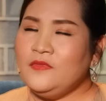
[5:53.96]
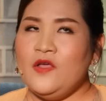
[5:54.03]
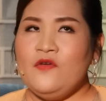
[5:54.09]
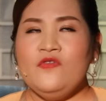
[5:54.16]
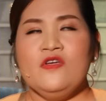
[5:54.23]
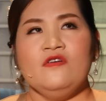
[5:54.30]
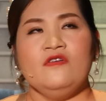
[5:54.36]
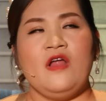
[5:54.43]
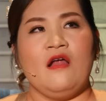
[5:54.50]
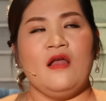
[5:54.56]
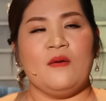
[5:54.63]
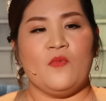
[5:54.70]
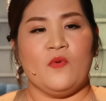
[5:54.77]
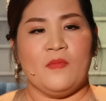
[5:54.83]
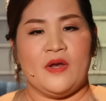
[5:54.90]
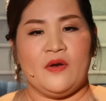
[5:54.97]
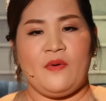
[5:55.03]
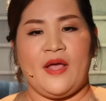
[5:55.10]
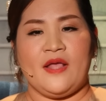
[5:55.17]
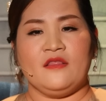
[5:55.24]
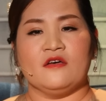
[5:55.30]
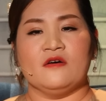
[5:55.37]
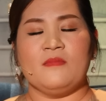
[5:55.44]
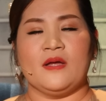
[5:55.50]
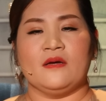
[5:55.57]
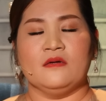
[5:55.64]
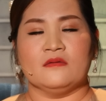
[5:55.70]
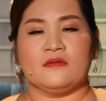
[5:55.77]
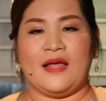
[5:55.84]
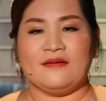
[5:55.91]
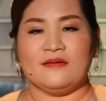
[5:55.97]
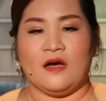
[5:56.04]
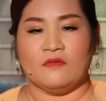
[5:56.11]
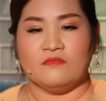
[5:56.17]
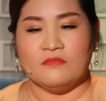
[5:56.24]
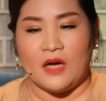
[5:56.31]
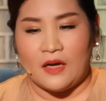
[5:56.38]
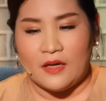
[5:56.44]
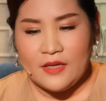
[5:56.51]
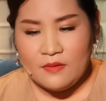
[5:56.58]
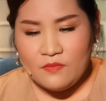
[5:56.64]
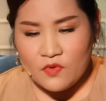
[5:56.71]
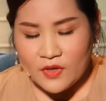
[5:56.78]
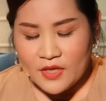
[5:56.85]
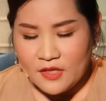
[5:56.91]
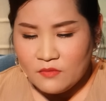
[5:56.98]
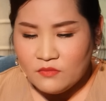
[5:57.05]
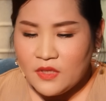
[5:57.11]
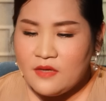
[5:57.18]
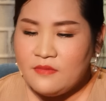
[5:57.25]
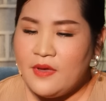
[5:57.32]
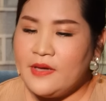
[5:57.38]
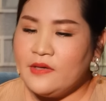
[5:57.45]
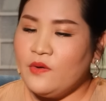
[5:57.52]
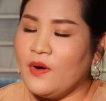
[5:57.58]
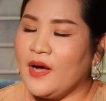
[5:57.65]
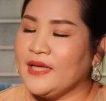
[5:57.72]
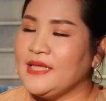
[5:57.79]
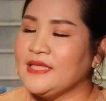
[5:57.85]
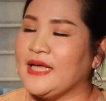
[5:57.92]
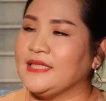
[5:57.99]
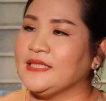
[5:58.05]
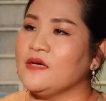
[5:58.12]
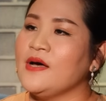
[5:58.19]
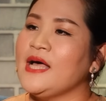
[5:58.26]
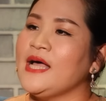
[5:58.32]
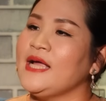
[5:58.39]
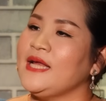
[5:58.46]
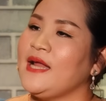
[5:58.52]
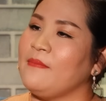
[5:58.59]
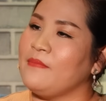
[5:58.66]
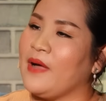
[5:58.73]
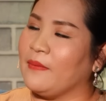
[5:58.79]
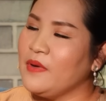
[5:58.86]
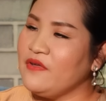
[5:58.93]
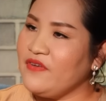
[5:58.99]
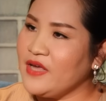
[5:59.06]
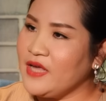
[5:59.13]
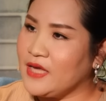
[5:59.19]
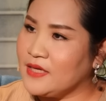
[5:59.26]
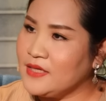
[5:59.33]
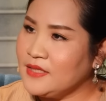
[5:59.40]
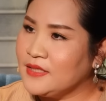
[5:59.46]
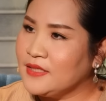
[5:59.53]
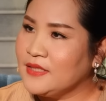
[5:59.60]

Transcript: Nếu như đó là một bệnh hoang tưởng mà được tác động bởi một cái thông tin bên ngoài, thì tại sao 2 năm bạn mới phát hiện?